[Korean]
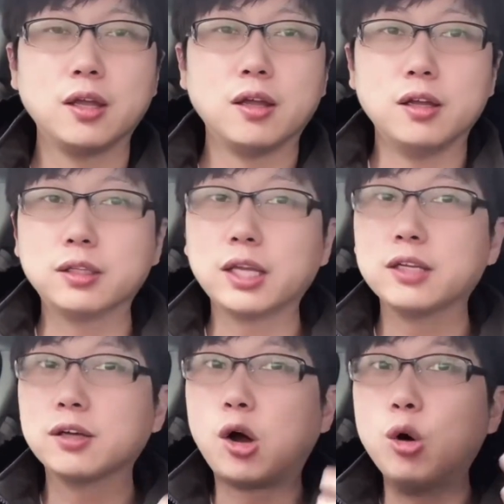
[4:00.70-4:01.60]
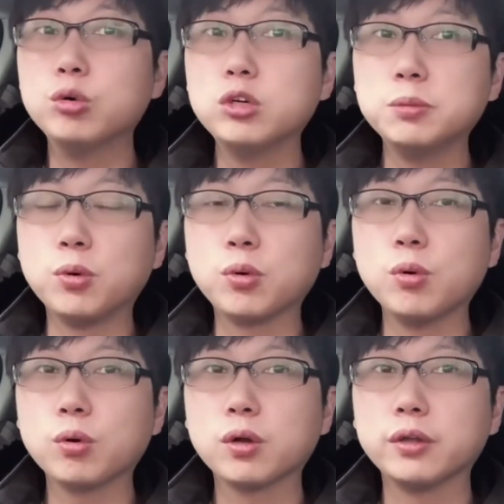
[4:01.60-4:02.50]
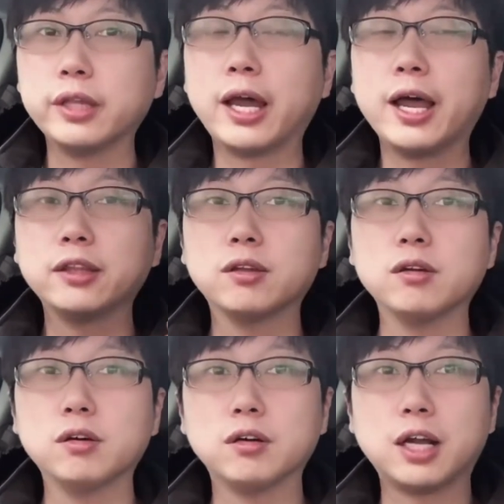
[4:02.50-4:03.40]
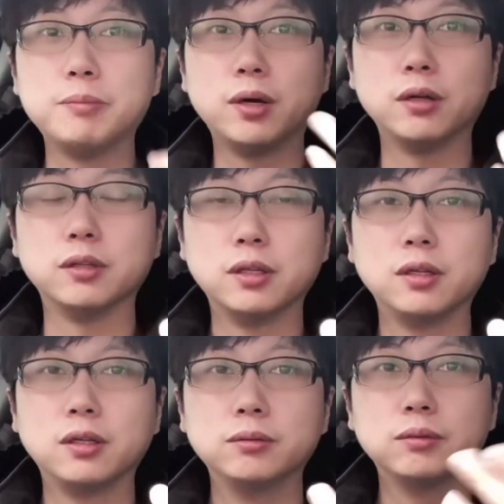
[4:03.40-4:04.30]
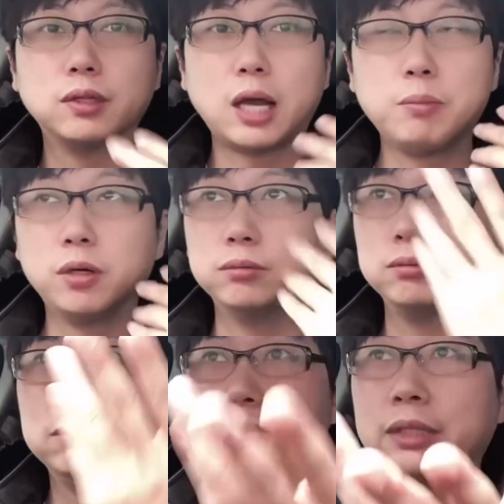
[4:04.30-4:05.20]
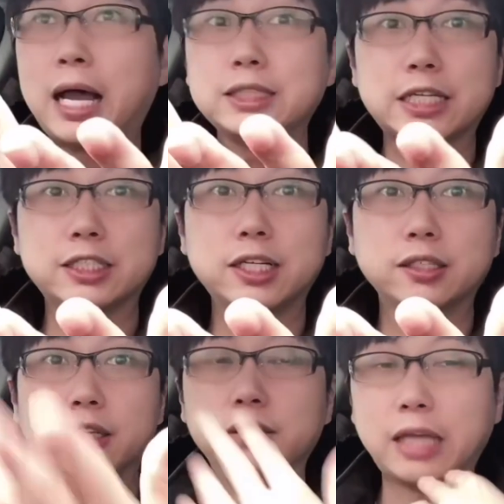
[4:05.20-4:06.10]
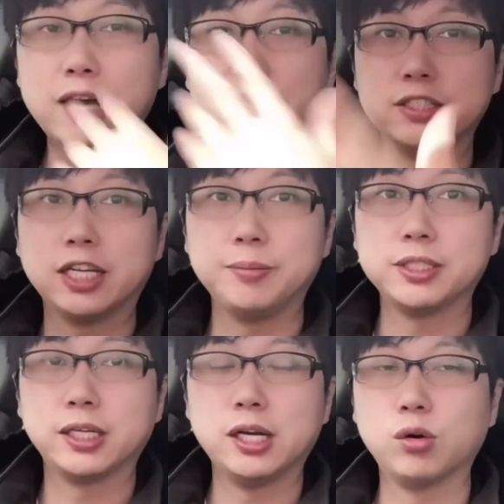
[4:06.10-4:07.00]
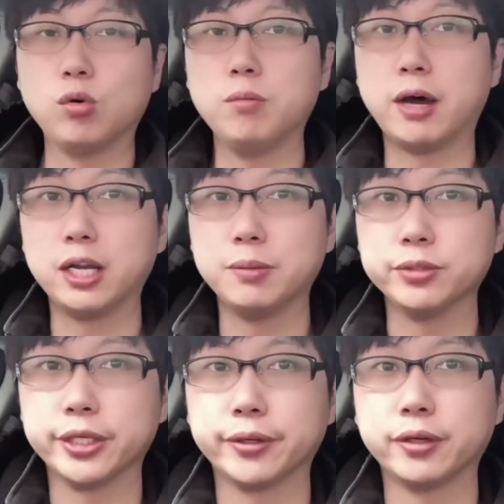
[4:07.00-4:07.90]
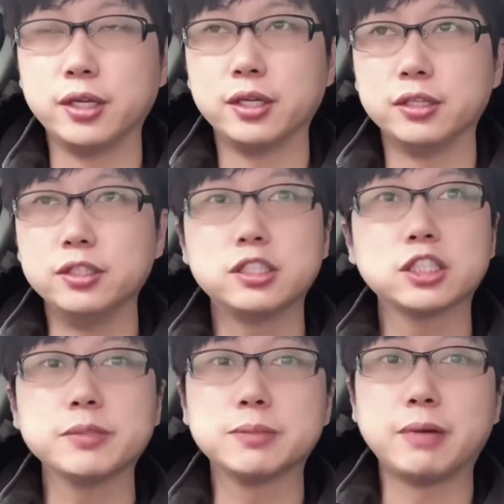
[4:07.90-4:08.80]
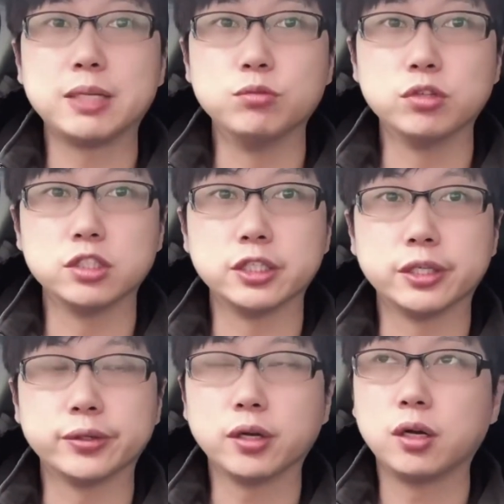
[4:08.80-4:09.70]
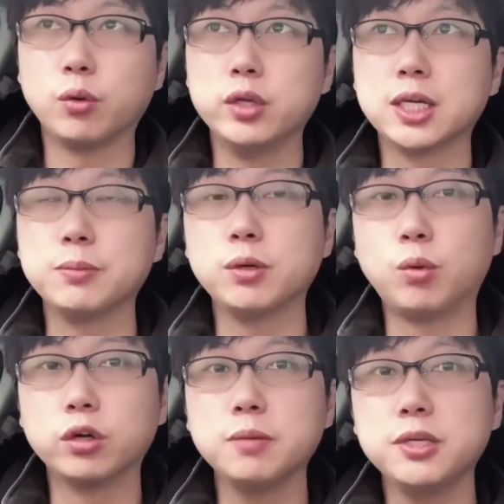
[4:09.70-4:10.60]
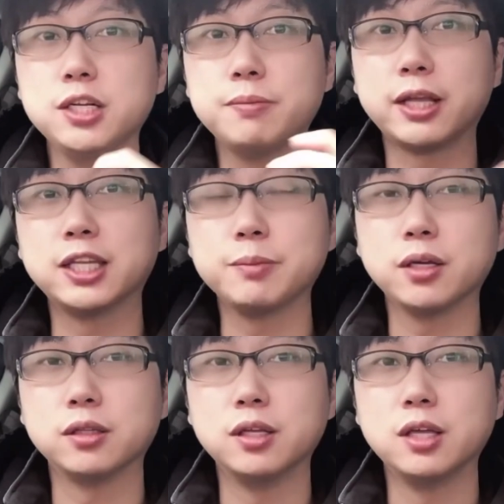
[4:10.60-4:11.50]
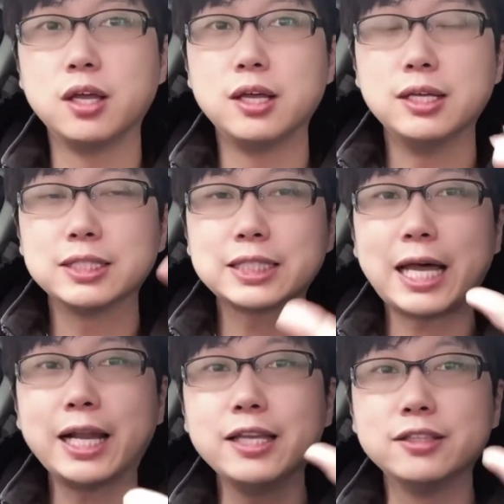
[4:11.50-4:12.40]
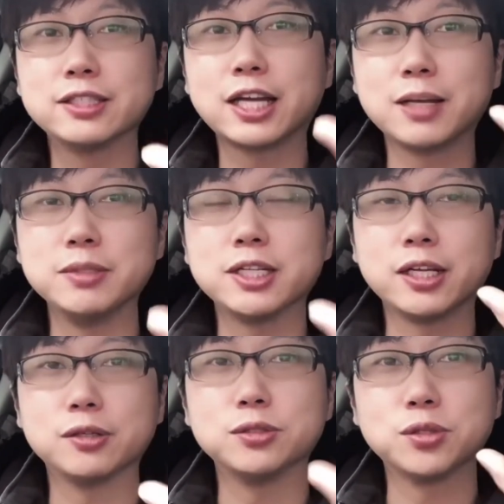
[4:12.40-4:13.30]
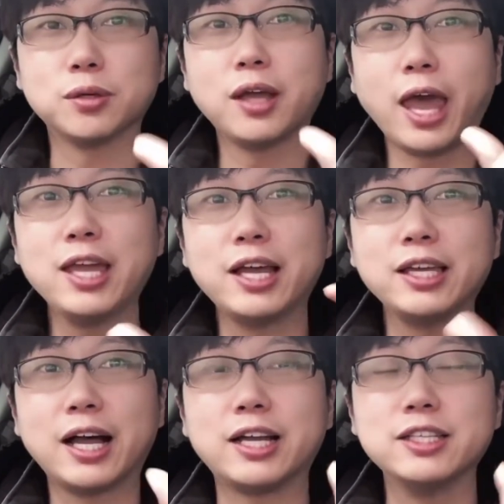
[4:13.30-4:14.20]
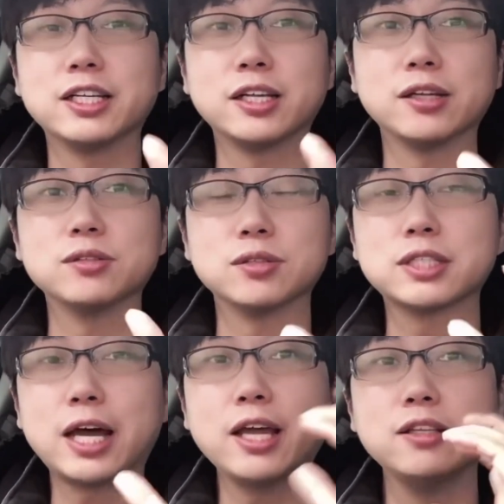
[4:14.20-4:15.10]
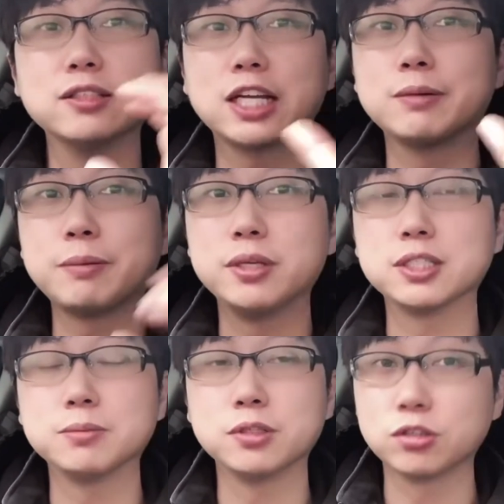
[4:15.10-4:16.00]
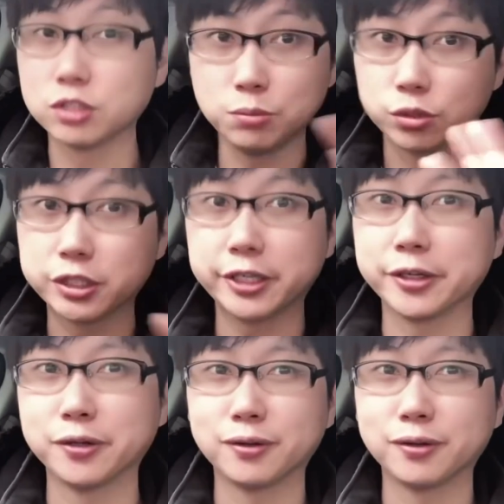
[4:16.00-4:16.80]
일단은 거울을 보고 내가 했던 거를 한번 한번 나 자신한테 이걸 다른 사람의 생각하고 말해보세요. 이 시점에서 많이 무너지더라고요. 왜냐하면 원어민을 만나면 살아있는 사람이잖아요. 그죠? AI가 아니잖아요. 그죠? 살아있는 사람 앞에 있으면 정신 못 차려요.